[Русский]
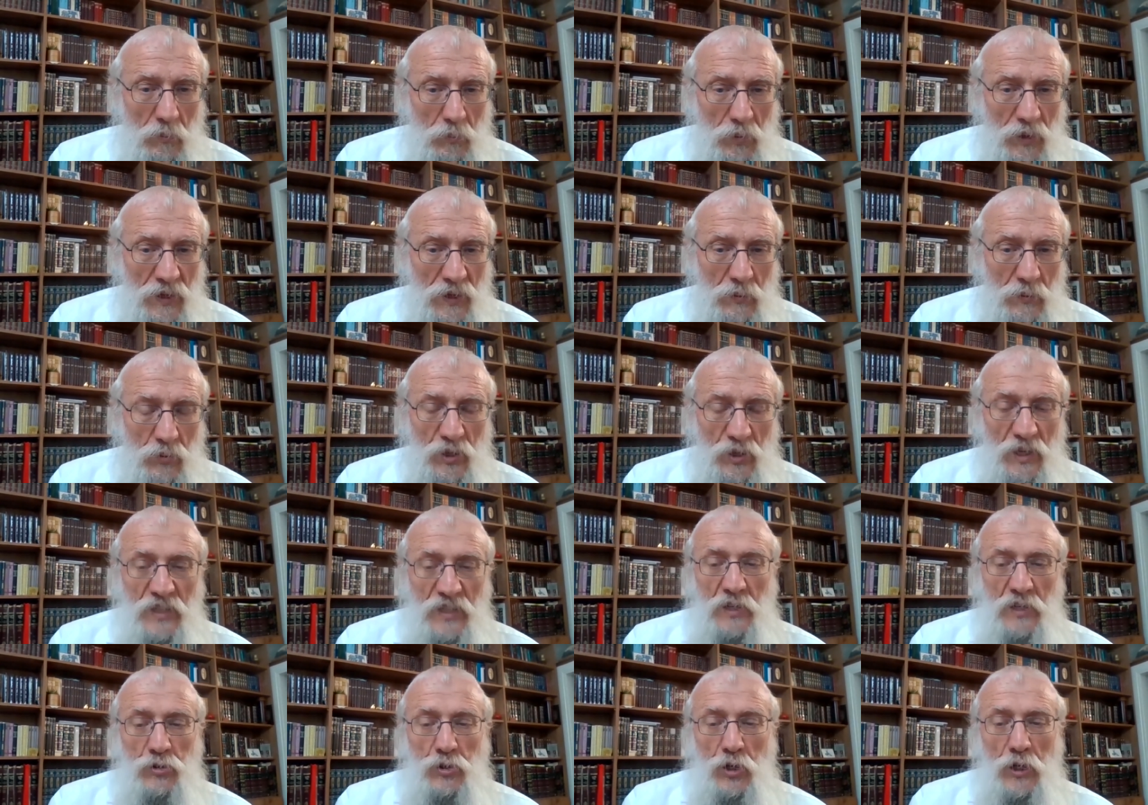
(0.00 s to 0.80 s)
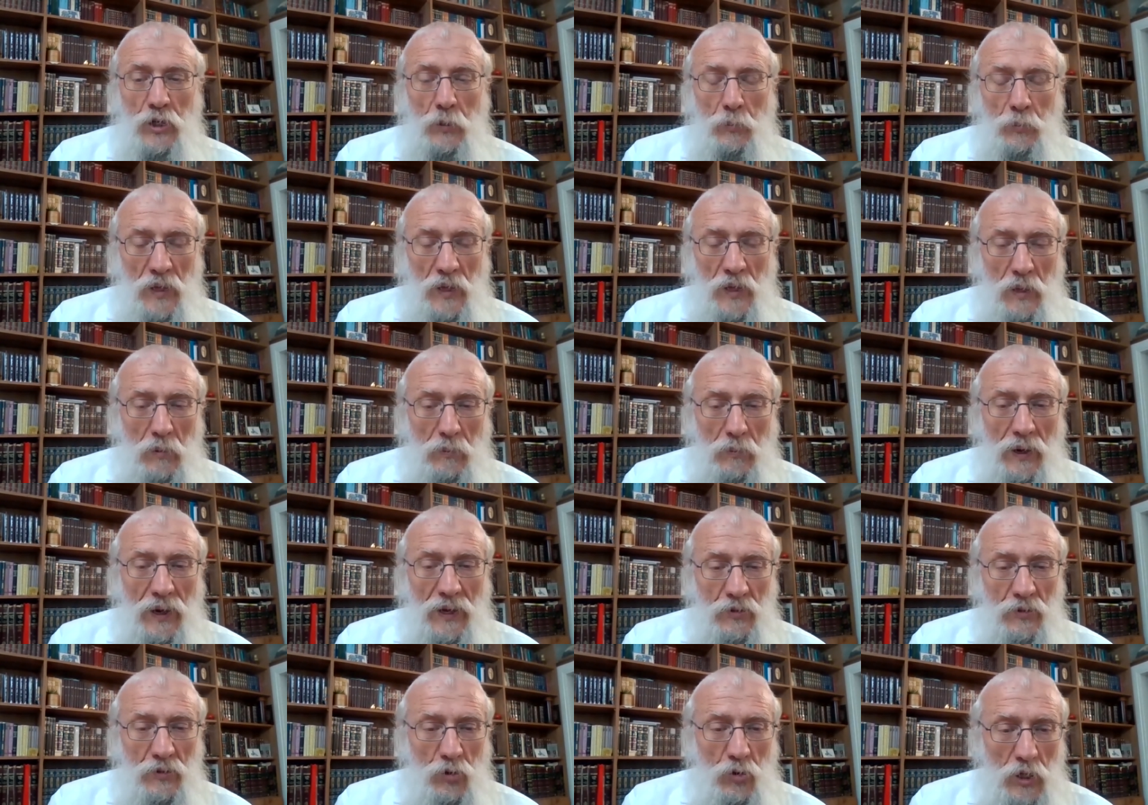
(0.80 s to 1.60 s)
Поэтому если кто-то
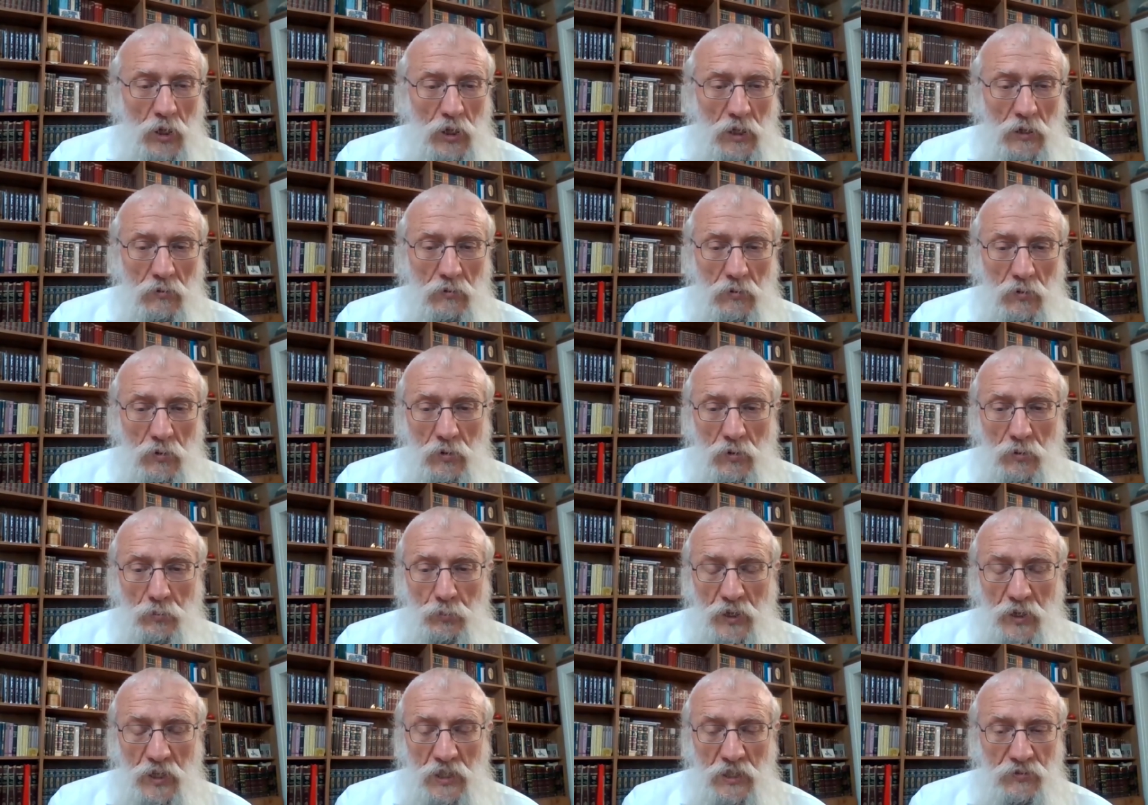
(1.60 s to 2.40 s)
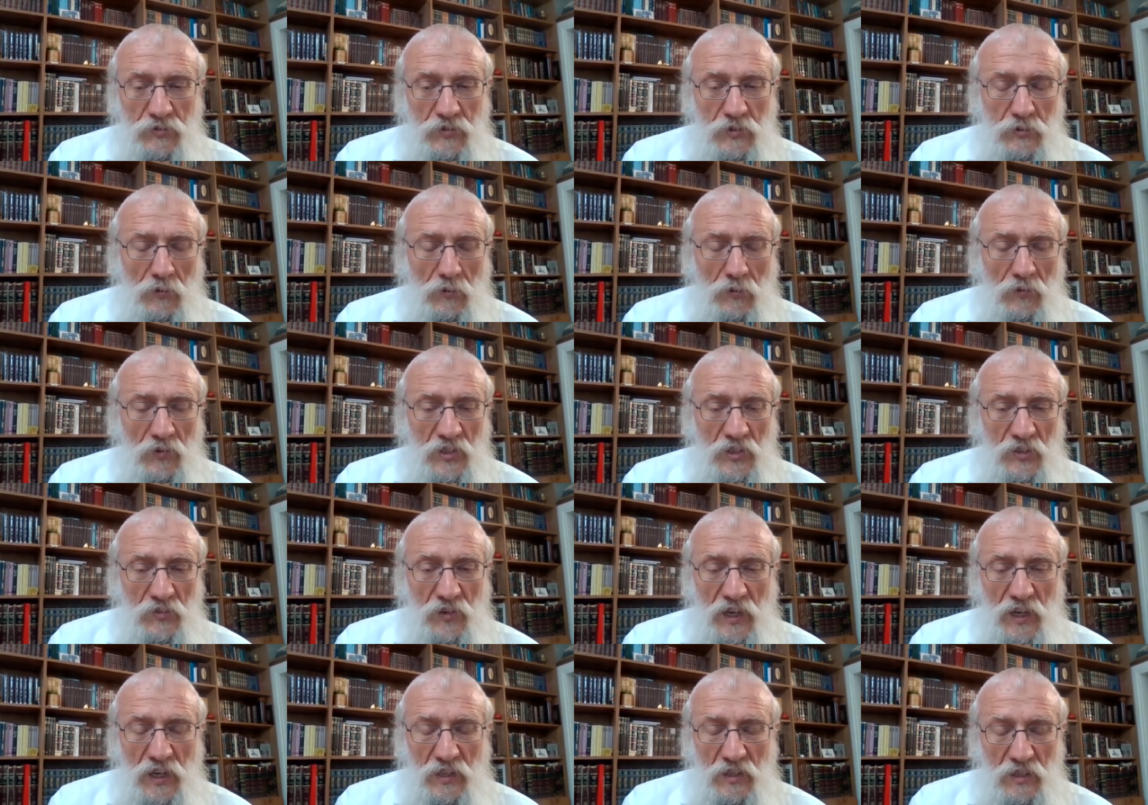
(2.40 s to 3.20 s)
поднимает голову, он прежде всего
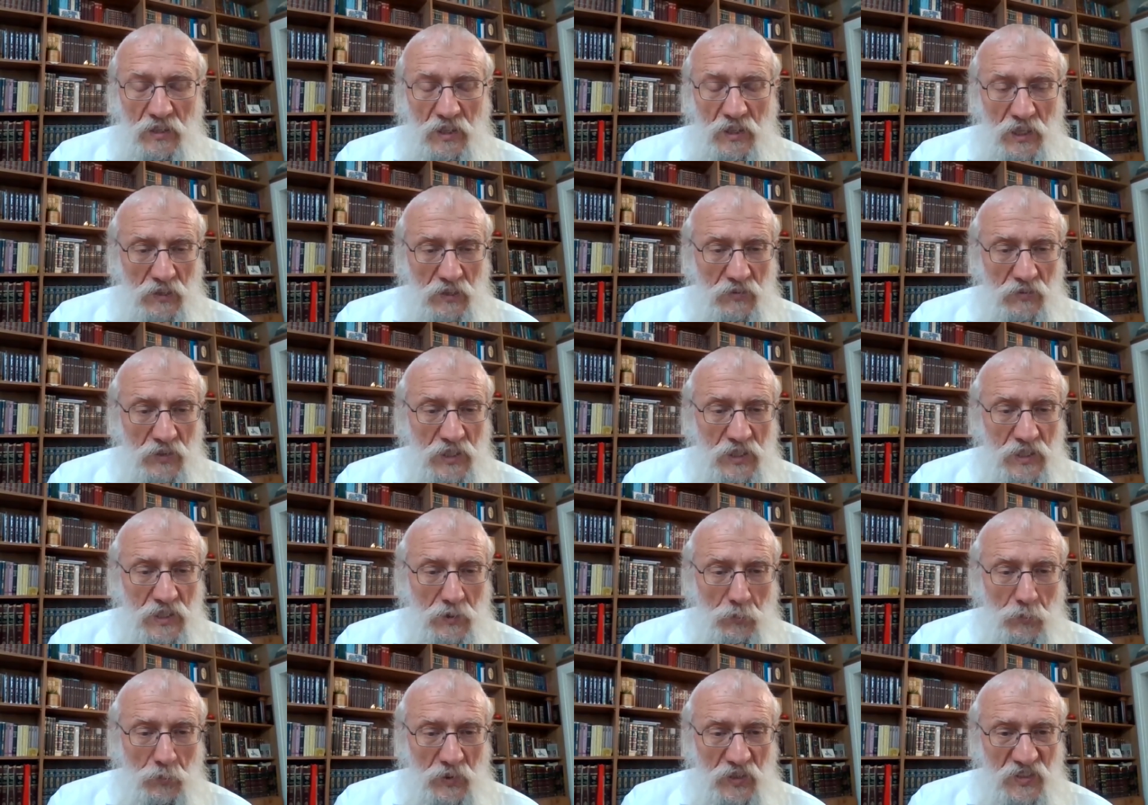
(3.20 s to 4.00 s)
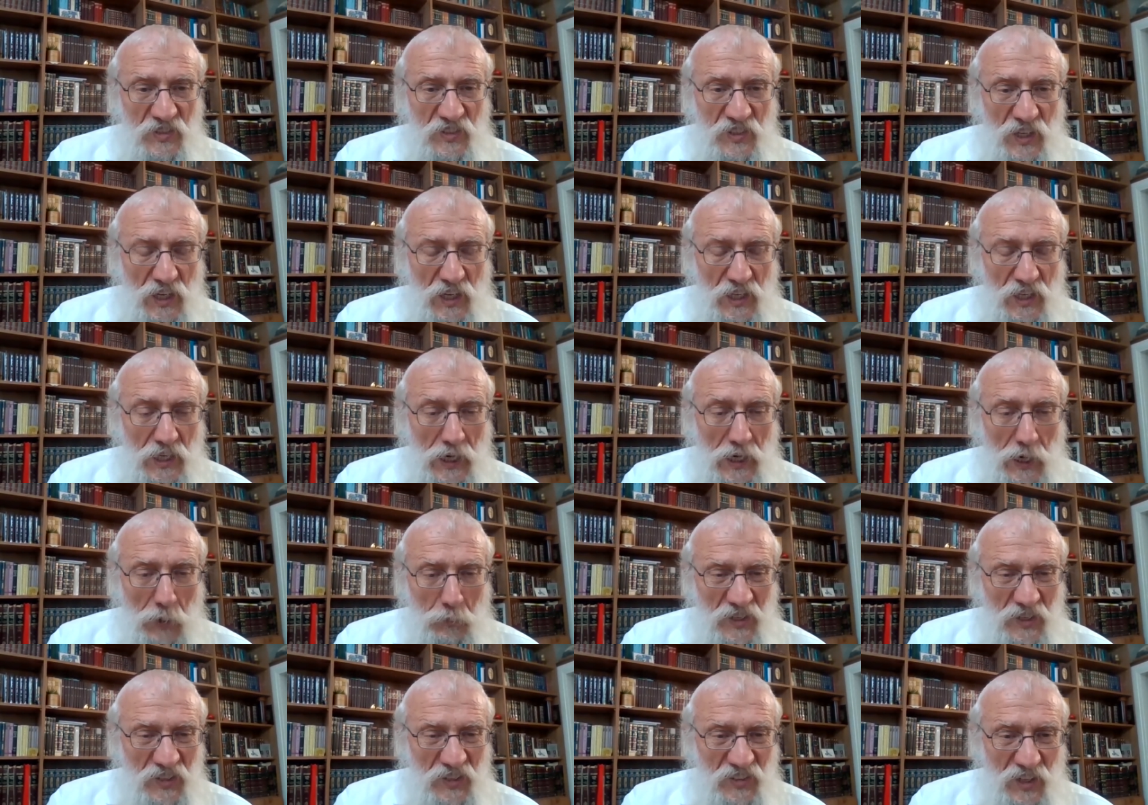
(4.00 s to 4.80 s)
вызывает ненависть и презрение, и
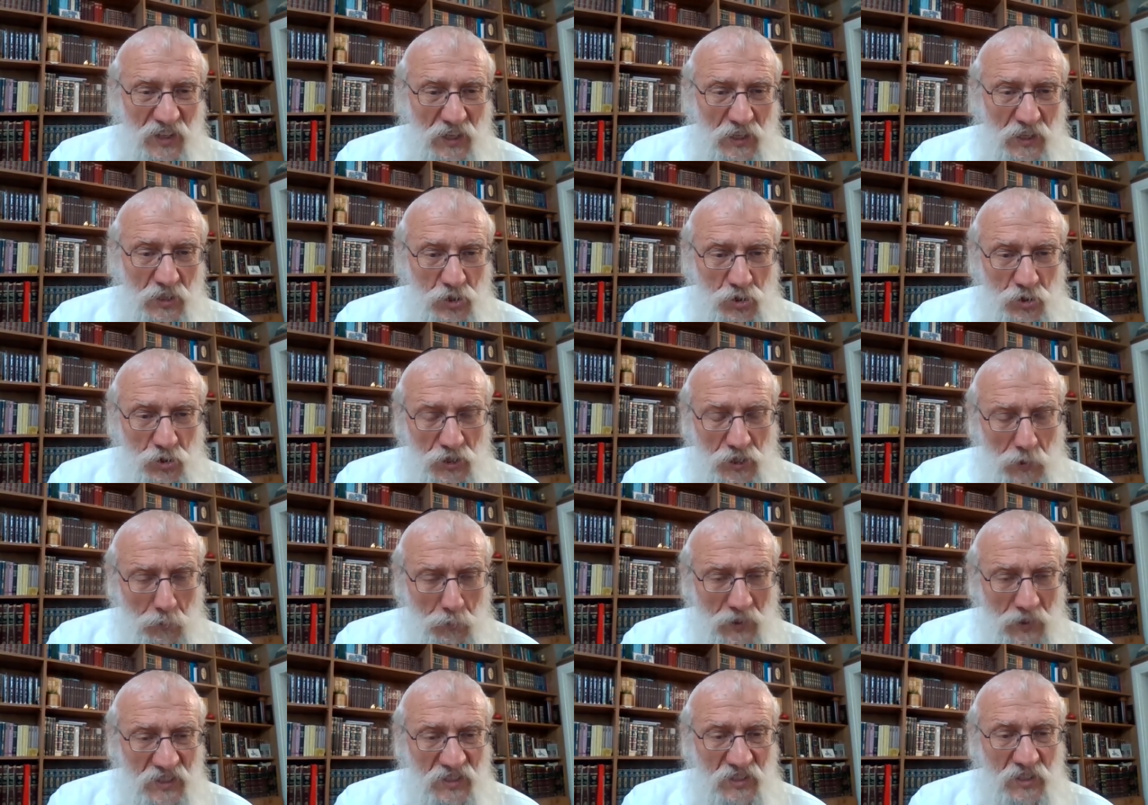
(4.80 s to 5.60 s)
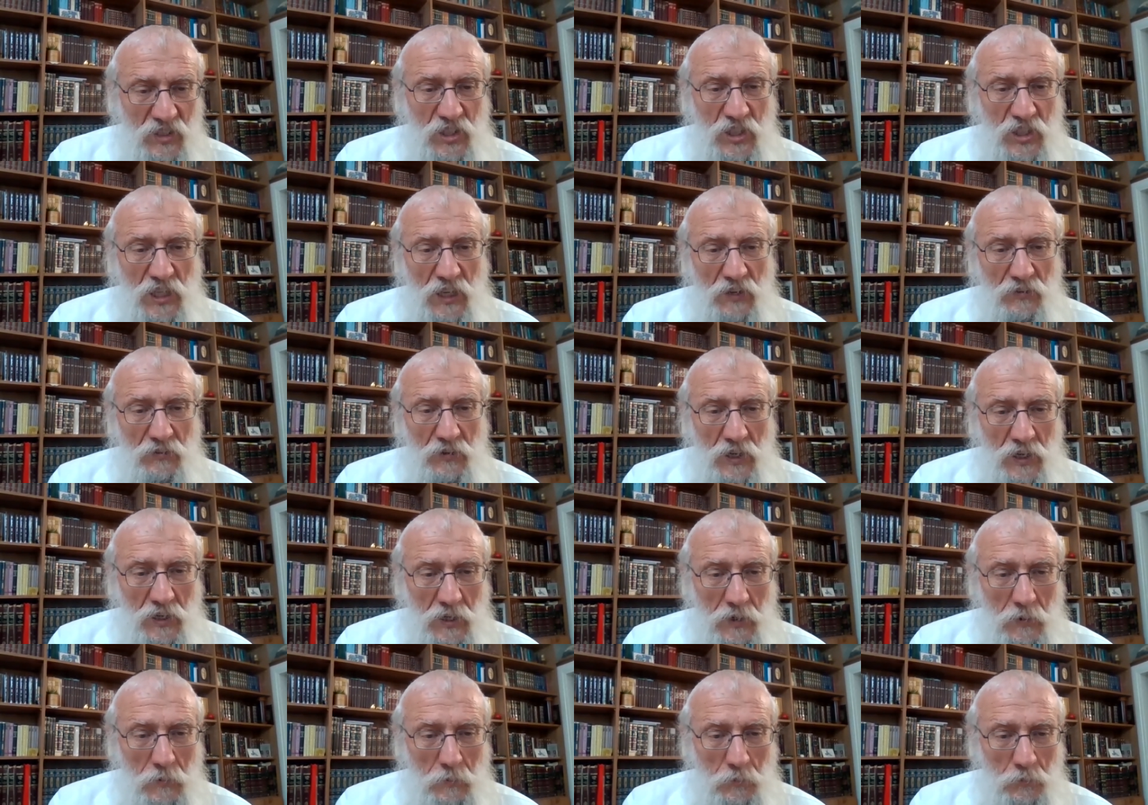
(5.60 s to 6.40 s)
опасение, что это опасный человек.